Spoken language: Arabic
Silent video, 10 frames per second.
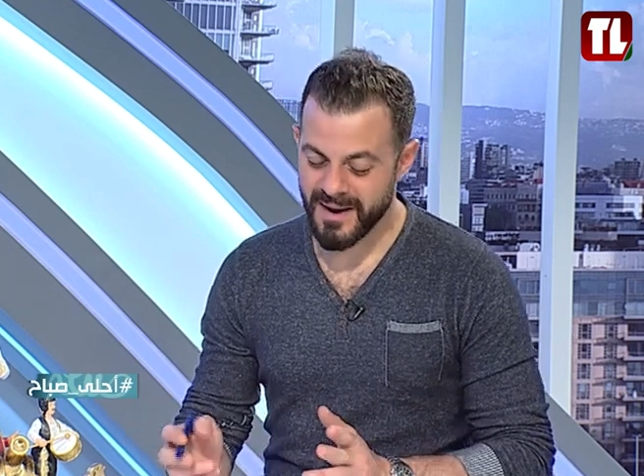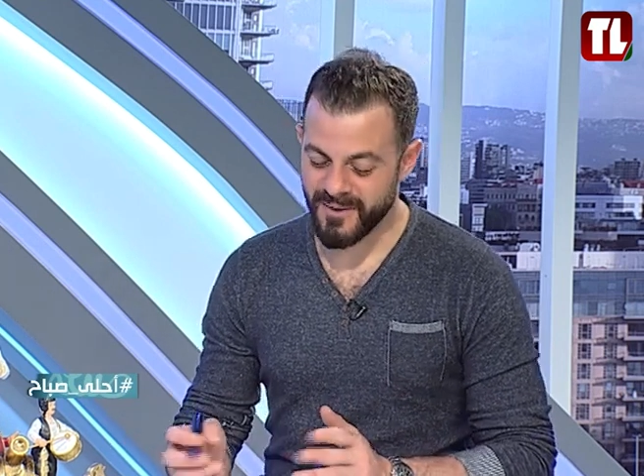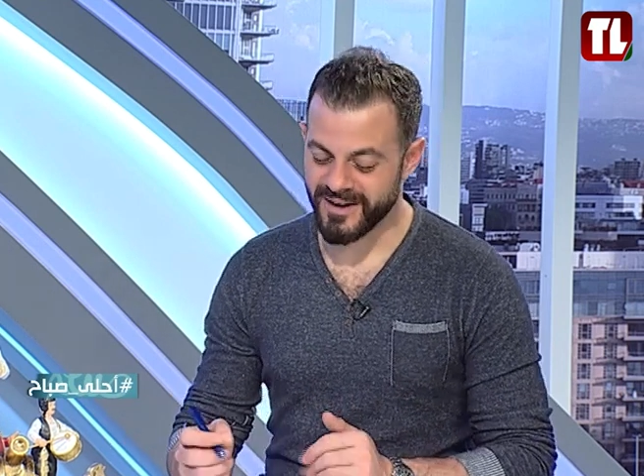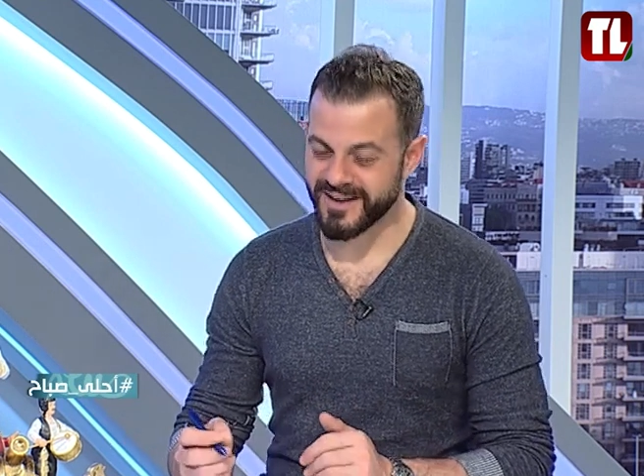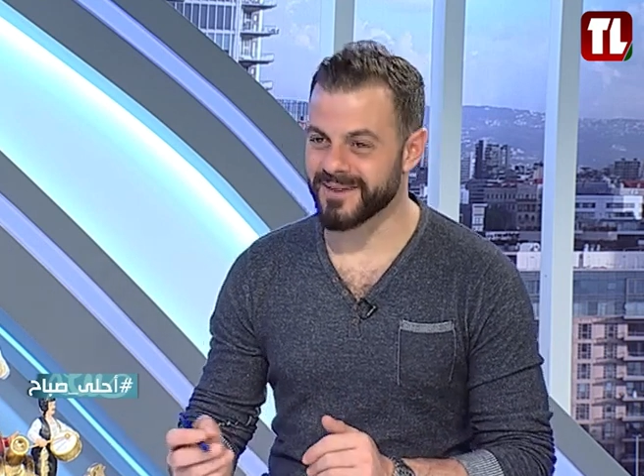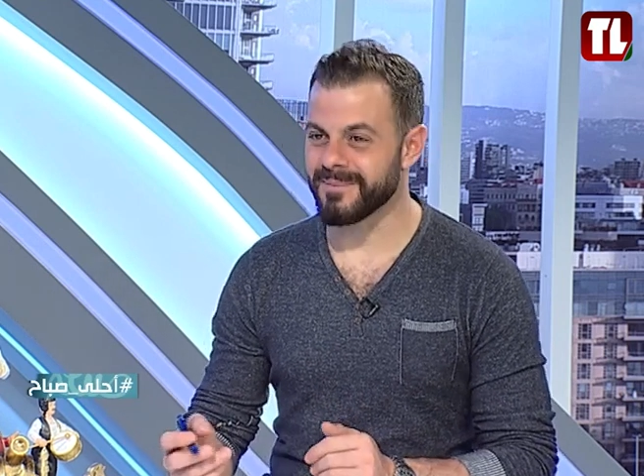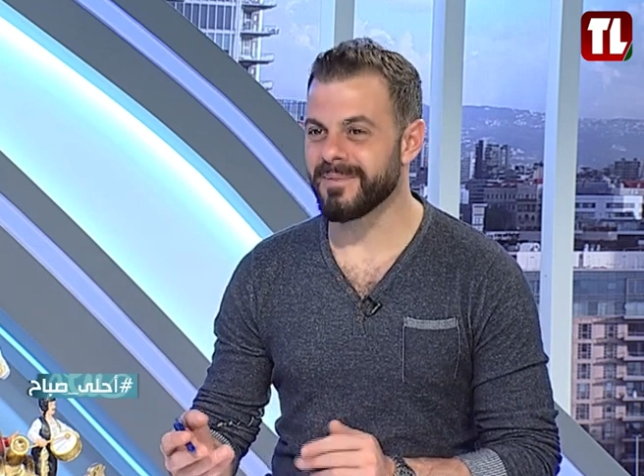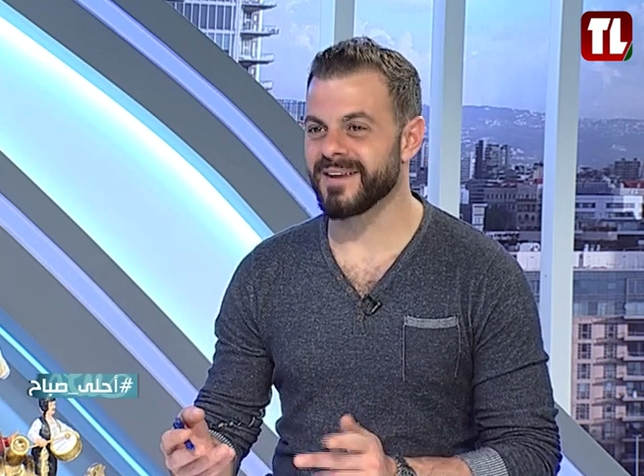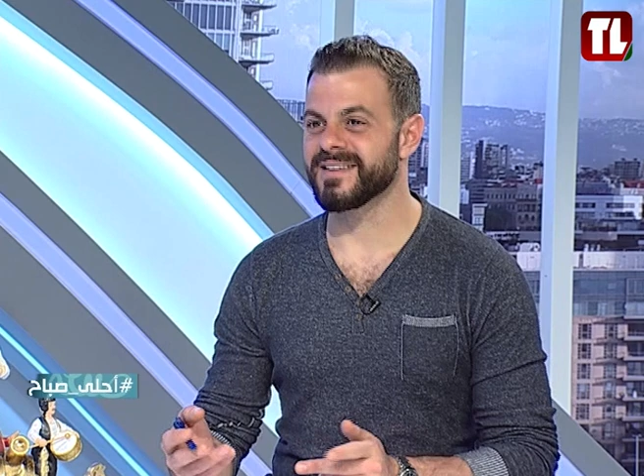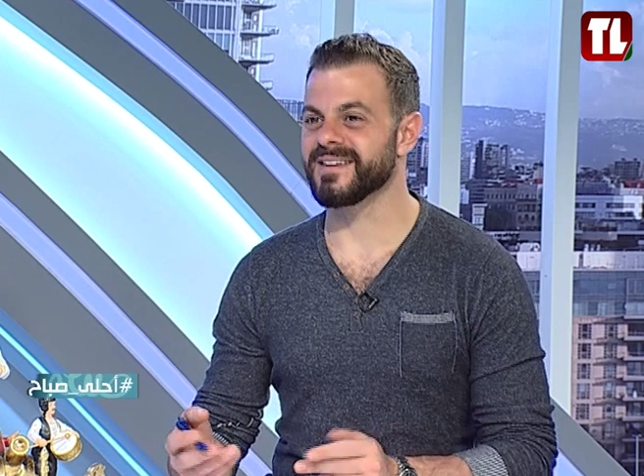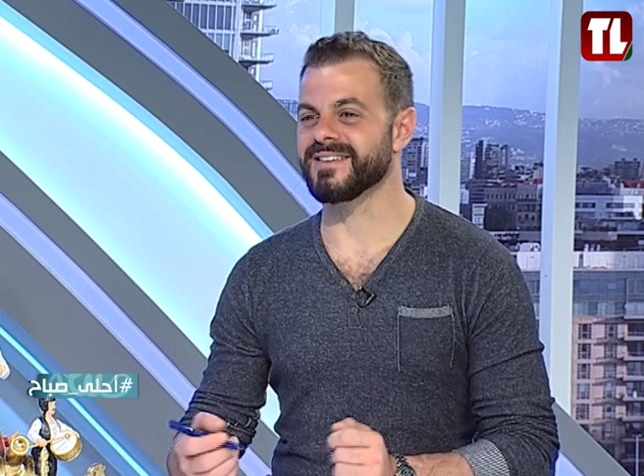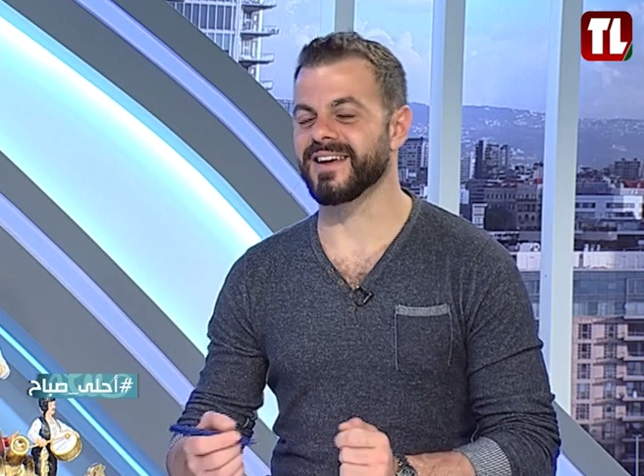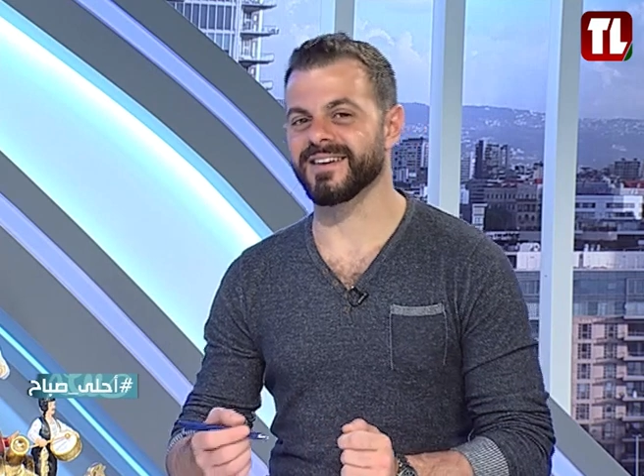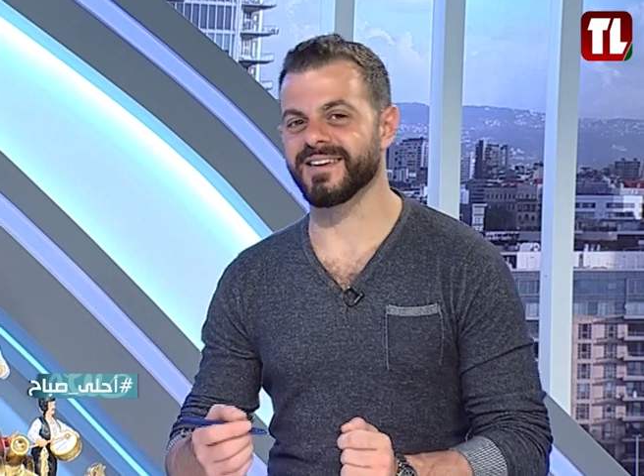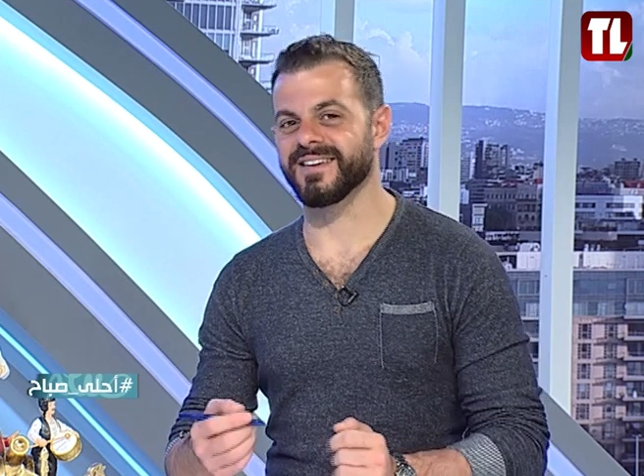ولكن ما بعتقد
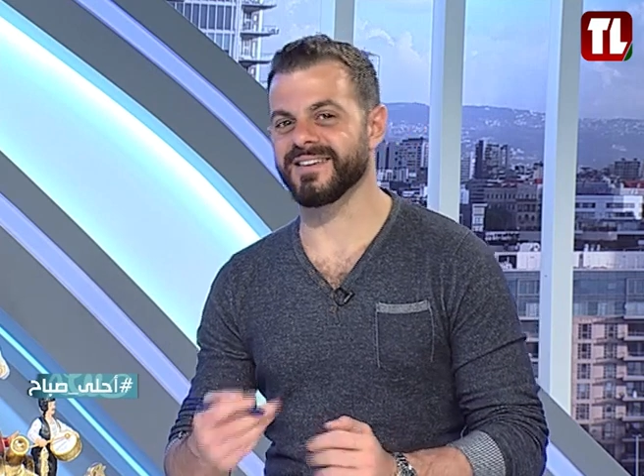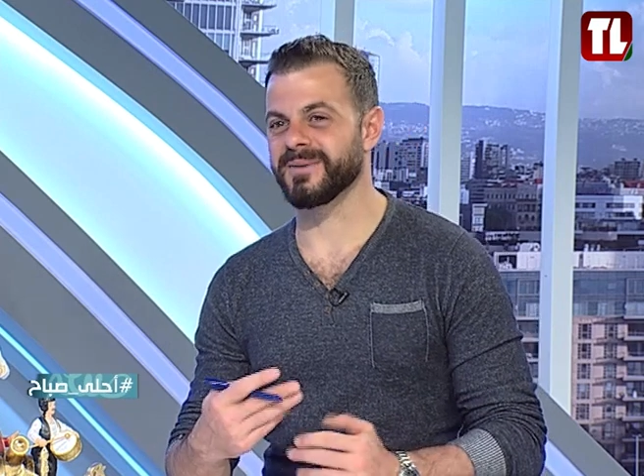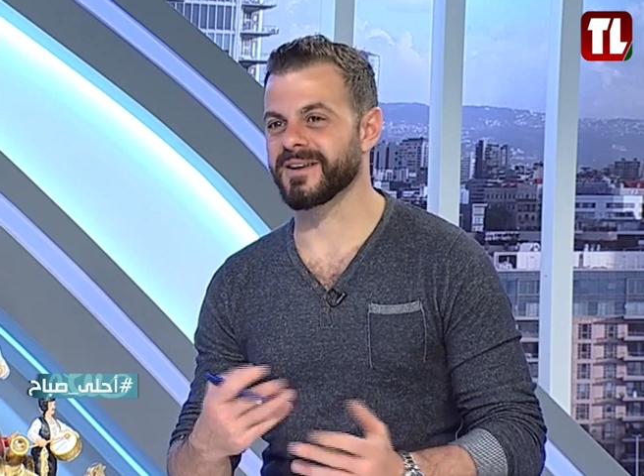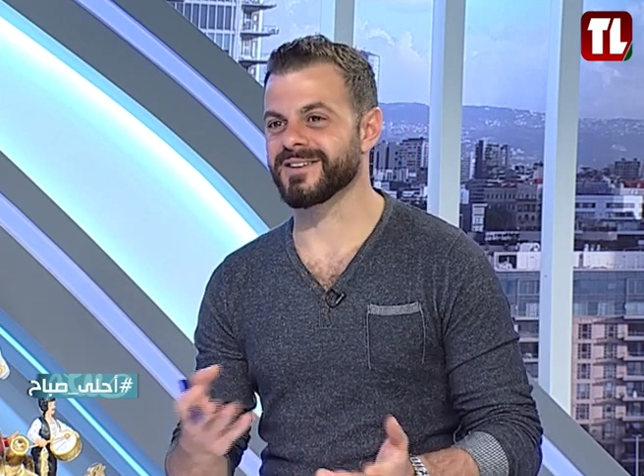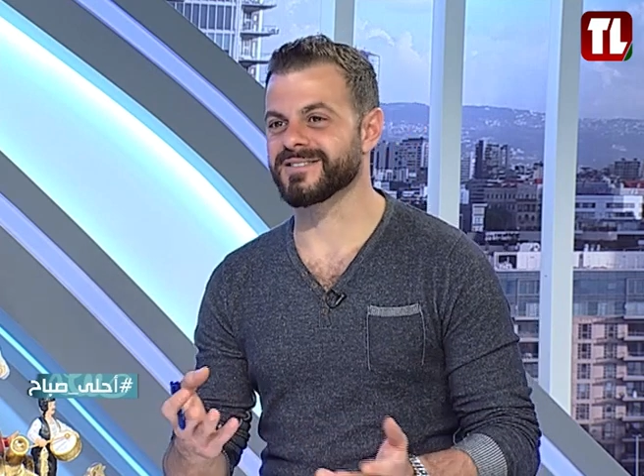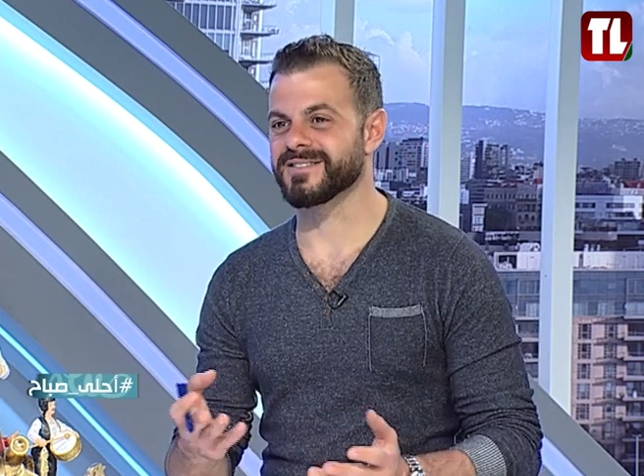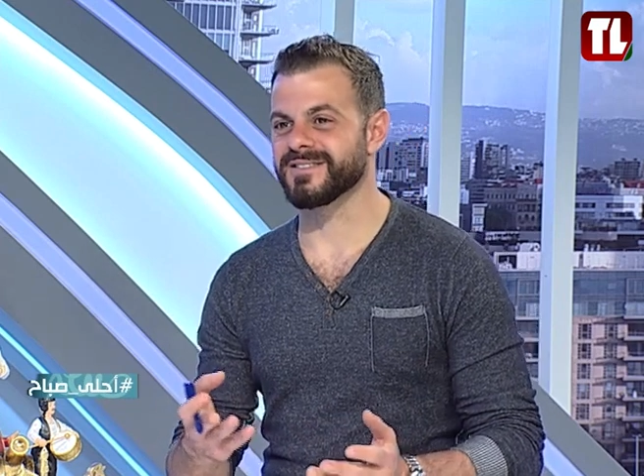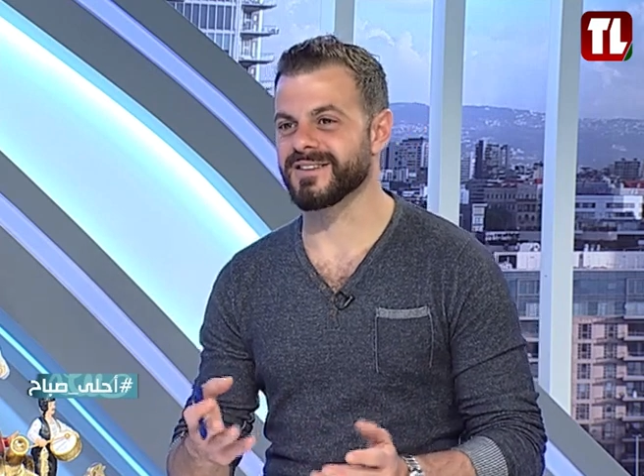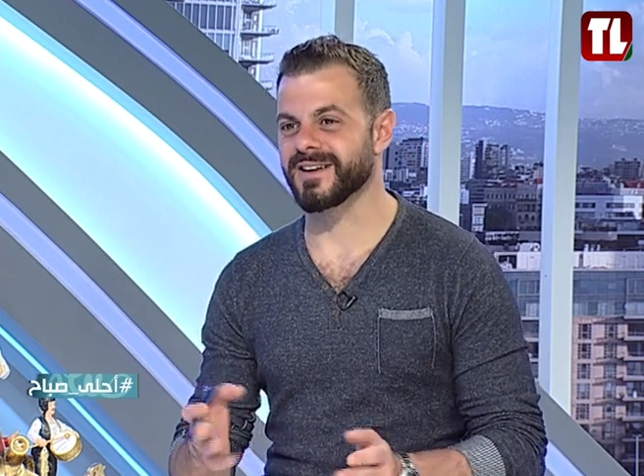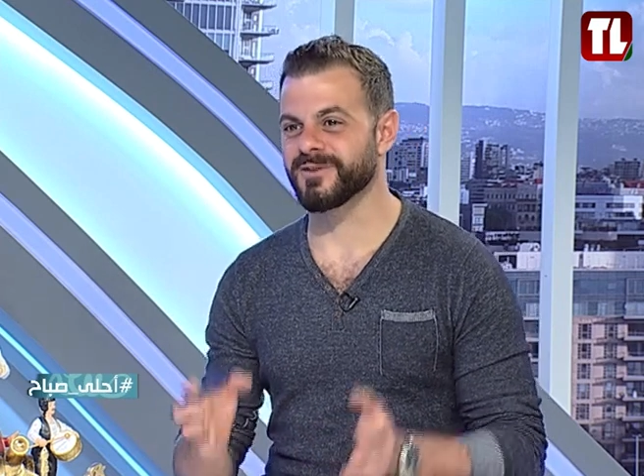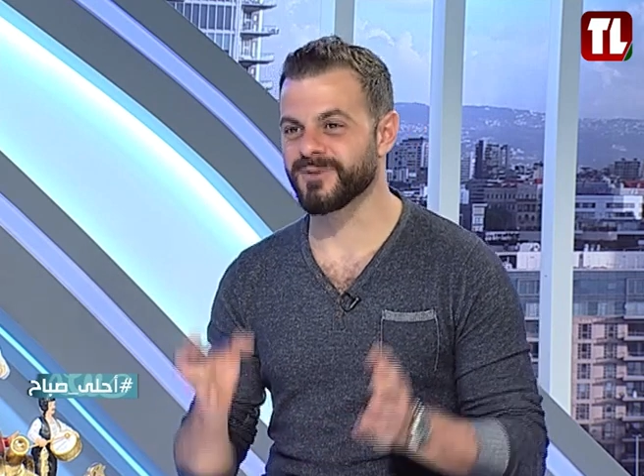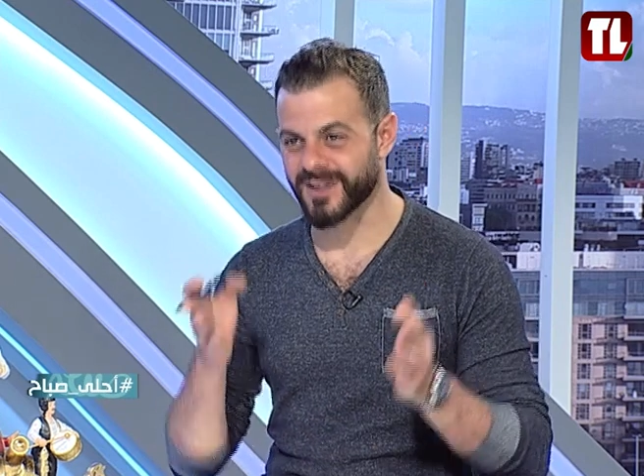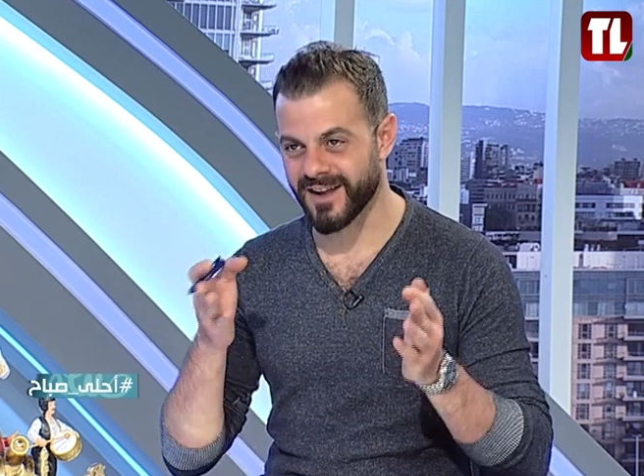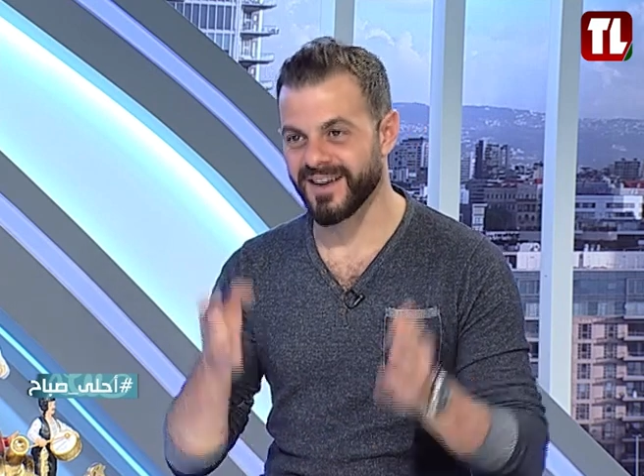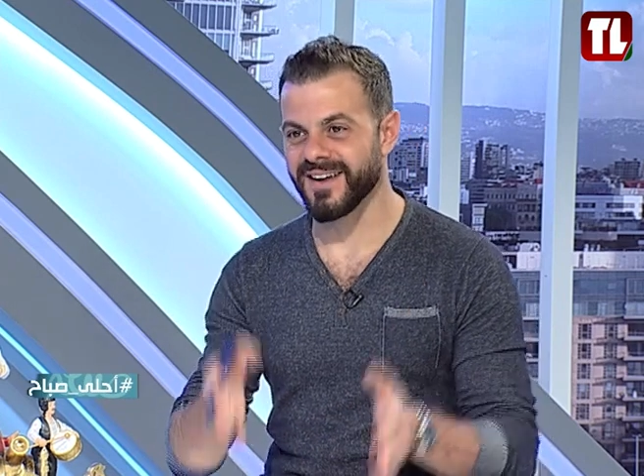يعني باخر السنين رح
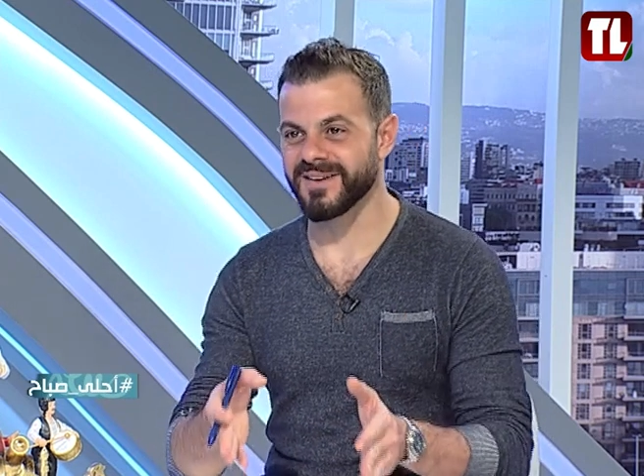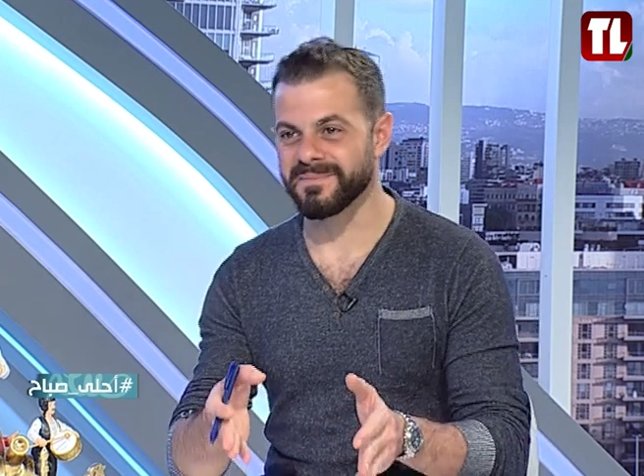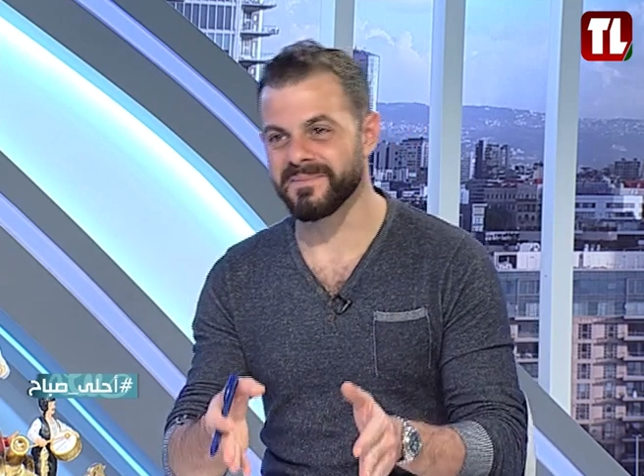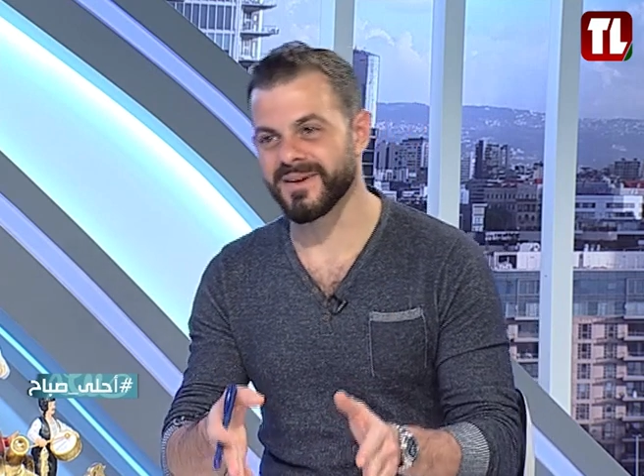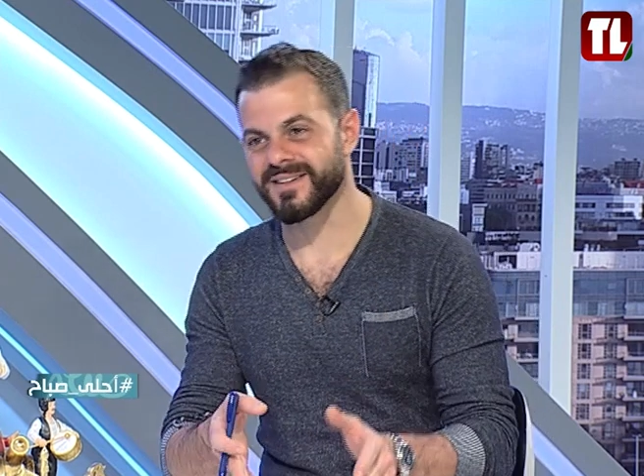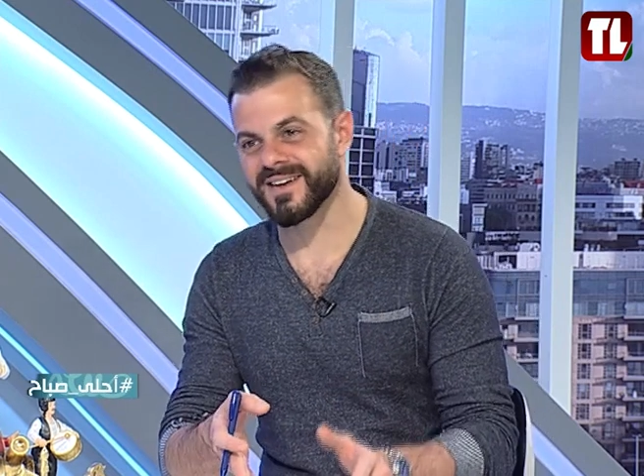تفوت على قلب